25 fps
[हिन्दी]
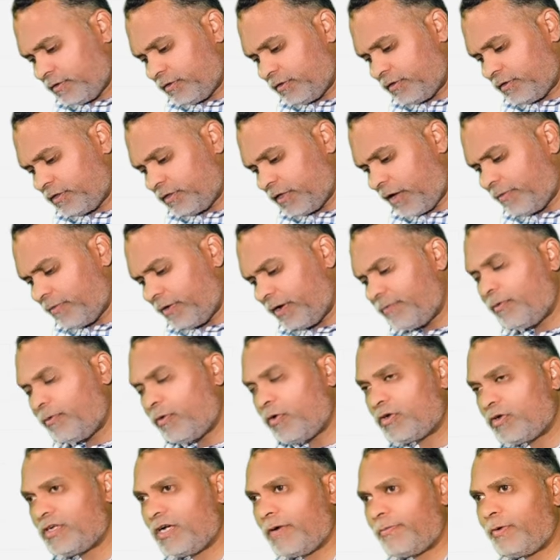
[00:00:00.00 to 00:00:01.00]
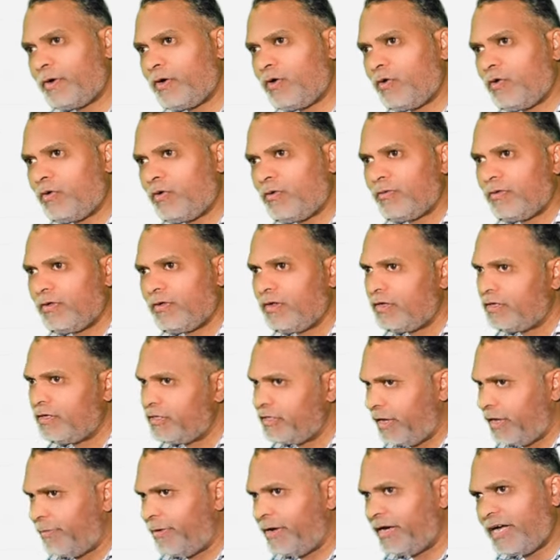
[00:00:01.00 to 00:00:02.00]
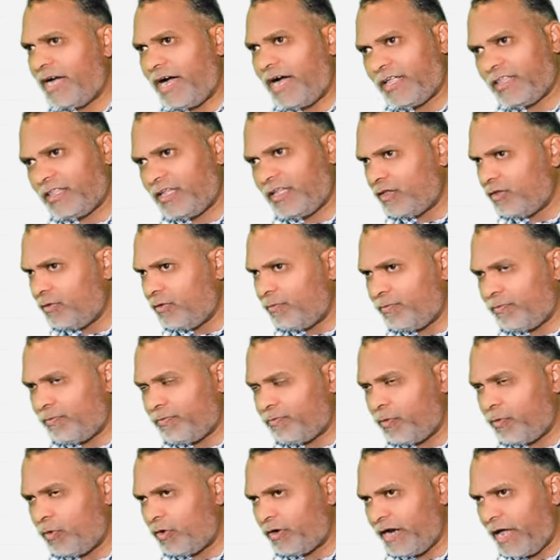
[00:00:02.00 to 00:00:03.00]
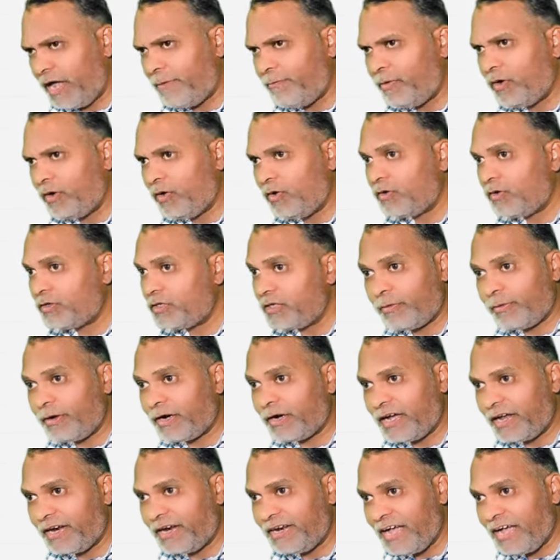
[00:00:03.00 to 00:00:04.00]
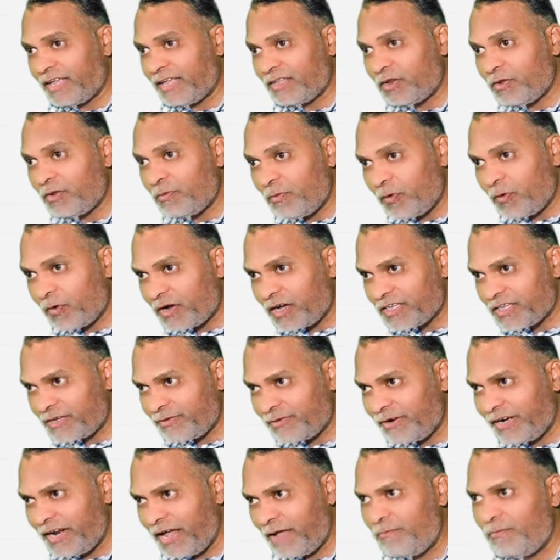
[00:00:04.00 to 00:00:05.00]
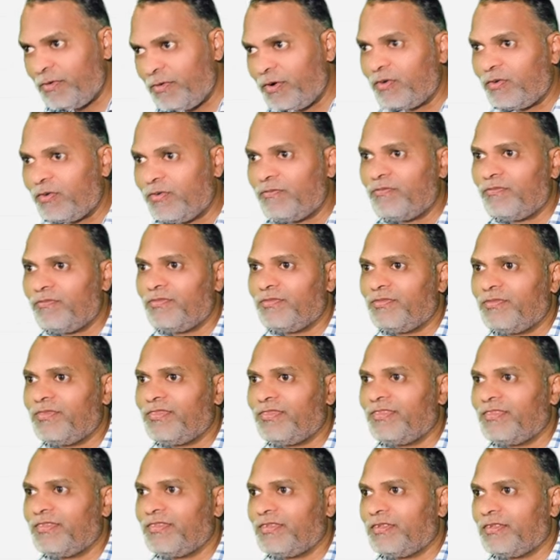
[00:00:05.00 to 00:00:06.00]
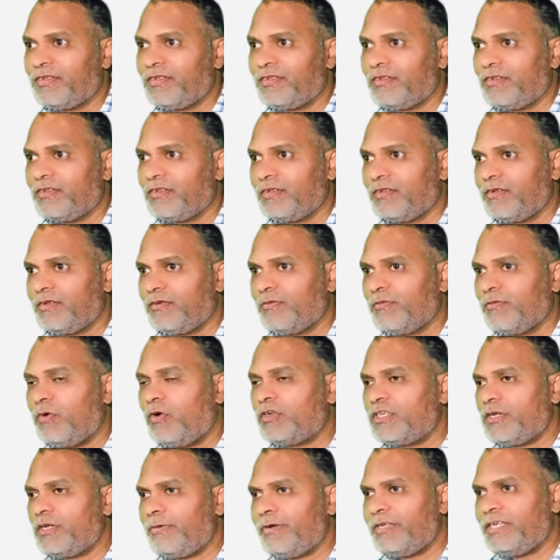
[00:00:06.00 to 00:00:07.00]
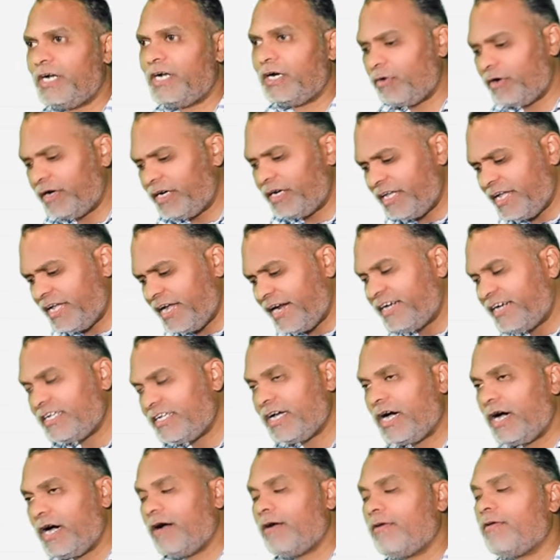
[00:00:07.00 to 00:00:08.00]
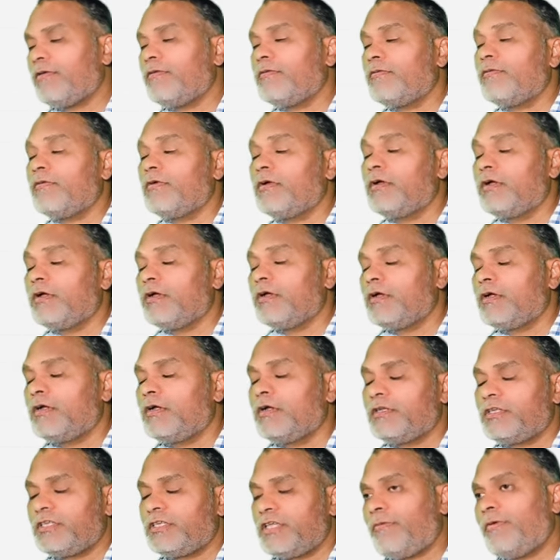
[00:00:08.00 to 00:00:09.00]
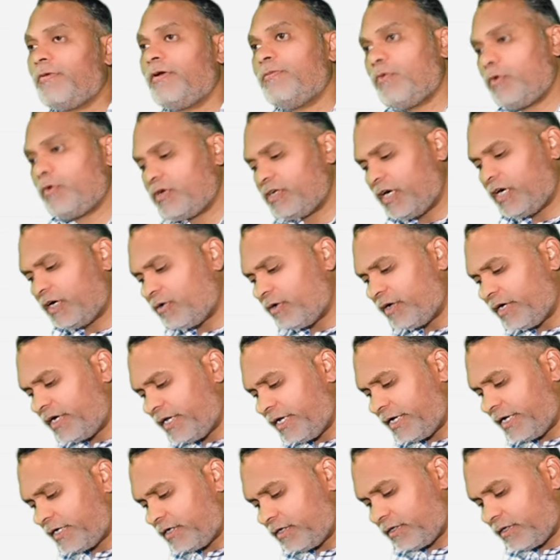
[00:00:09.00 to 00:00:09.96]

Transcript: सेवन फोर जा पढ़ो सेवन का आता है तो फोर टाइम पढ़ो सेवन का नहीं आता तो फोर का सेवन टाइम पढ़ो फोर सेवन जा ट्वेंटी एट या सेवन फोर जा ट्वेंटी एट